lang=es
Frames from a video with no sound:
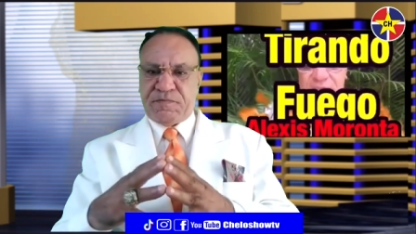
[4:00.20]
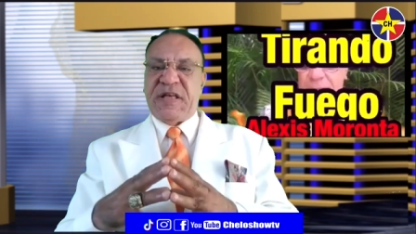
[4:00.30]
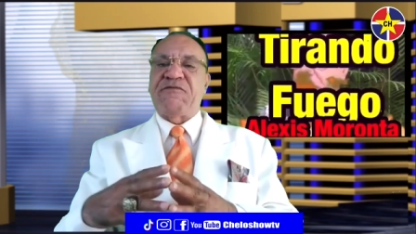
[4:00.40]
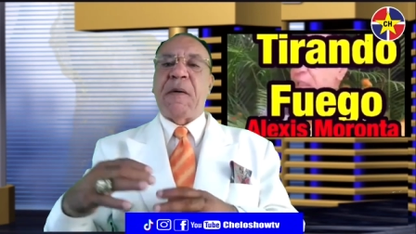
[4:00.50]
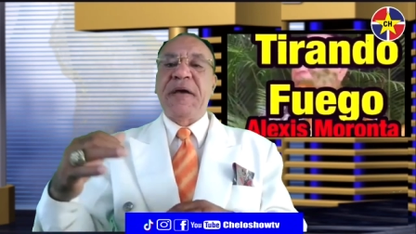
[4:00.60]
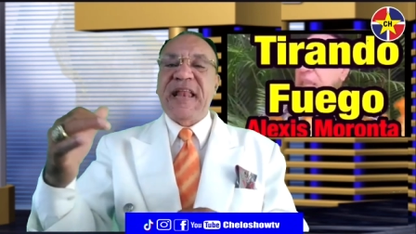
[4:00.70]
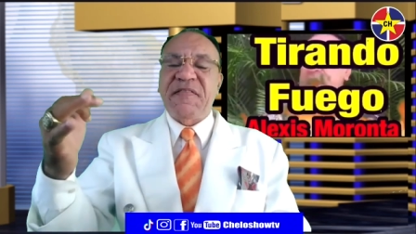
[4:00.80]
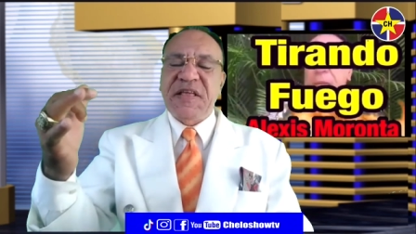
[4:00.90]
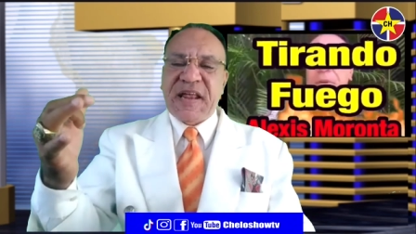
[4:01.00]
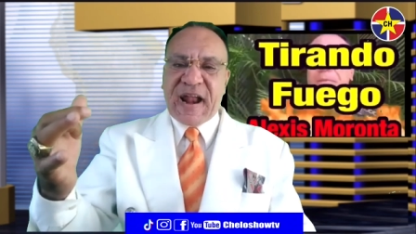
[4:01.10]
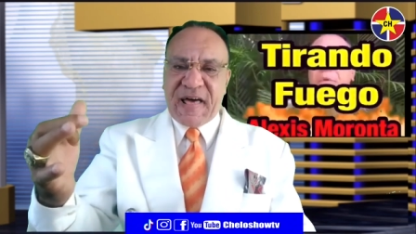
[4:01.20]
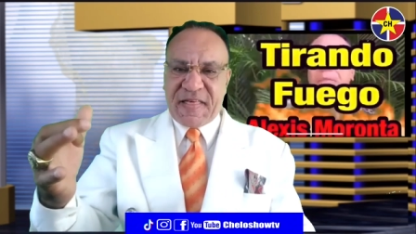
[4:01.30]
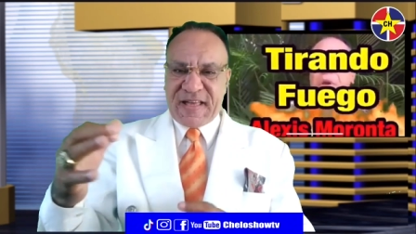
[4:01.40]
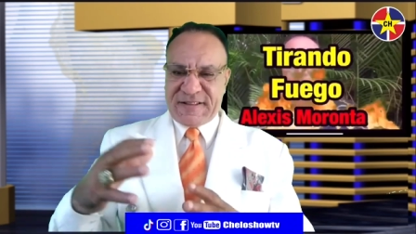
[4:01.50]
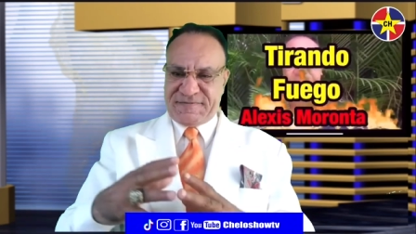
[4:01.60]
de familia
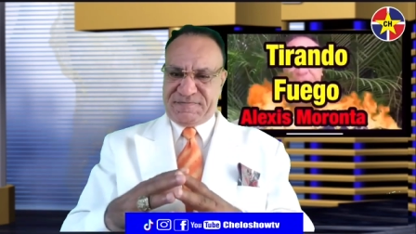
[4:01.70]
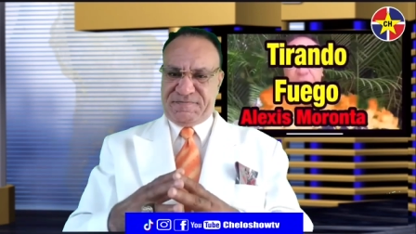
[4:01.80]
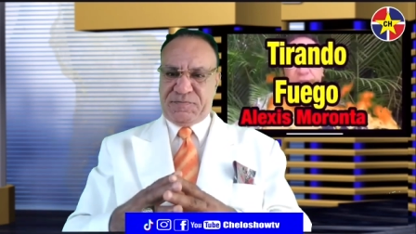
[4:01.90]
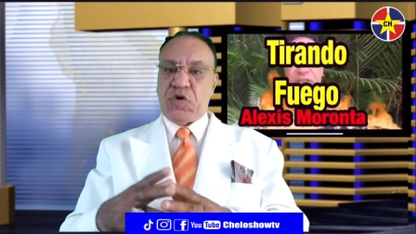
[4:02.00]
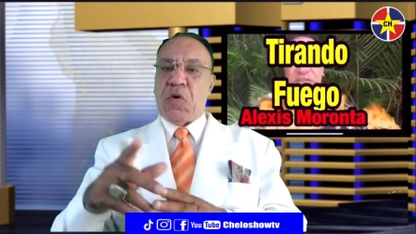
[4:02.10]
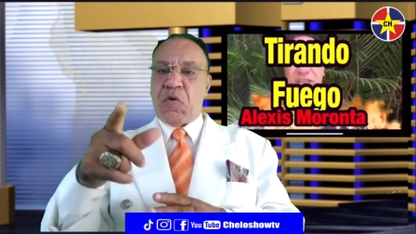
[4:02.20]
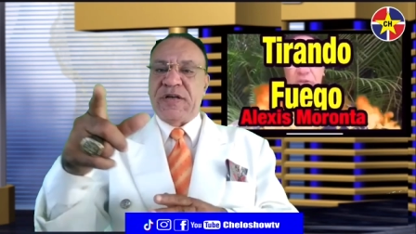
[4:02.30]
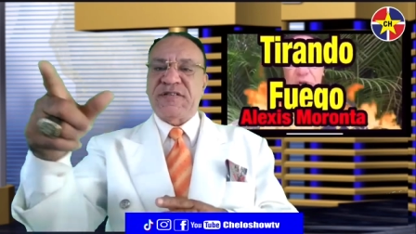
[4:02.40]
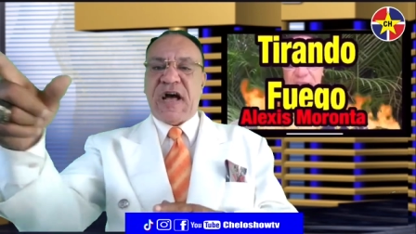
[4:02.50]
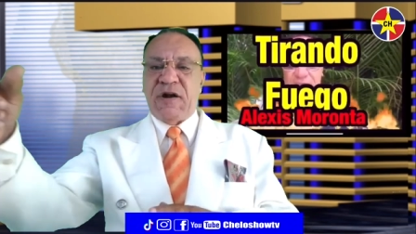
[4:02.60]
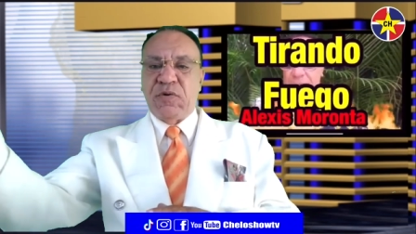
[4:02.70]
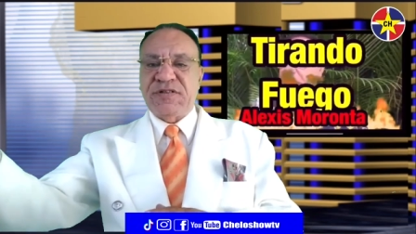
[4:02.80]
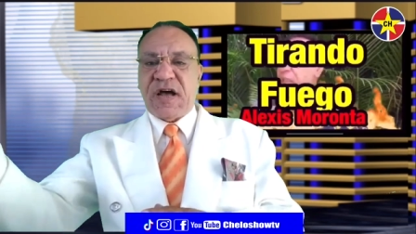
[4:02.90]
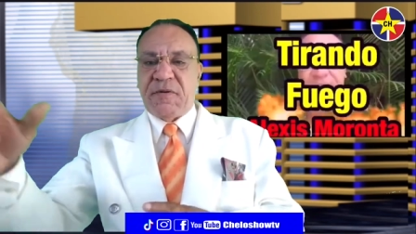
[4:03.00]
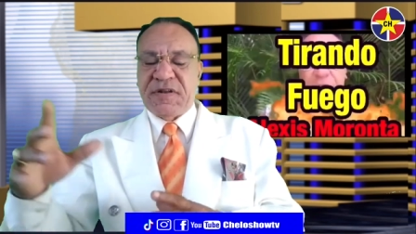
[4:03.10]
adinerada, como es a
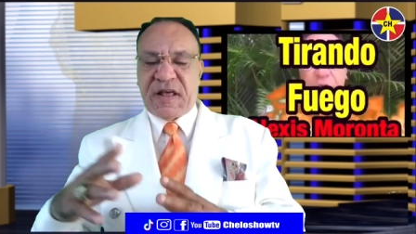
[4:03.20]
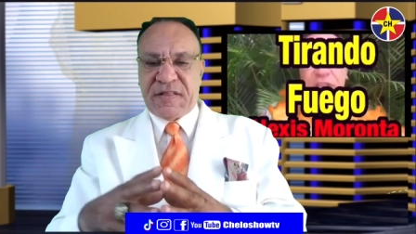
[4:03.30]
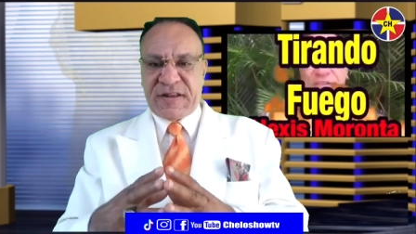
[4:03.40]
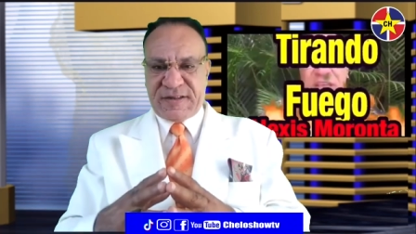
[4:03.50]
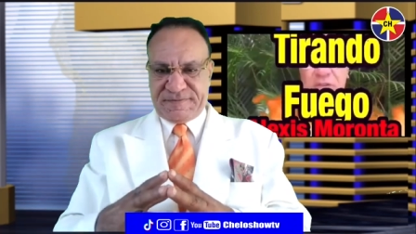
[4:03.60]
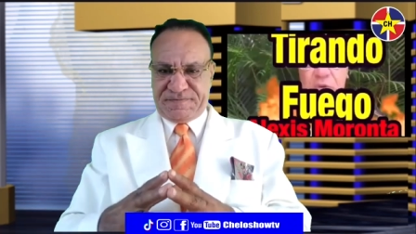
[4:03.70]
Luis Abinader,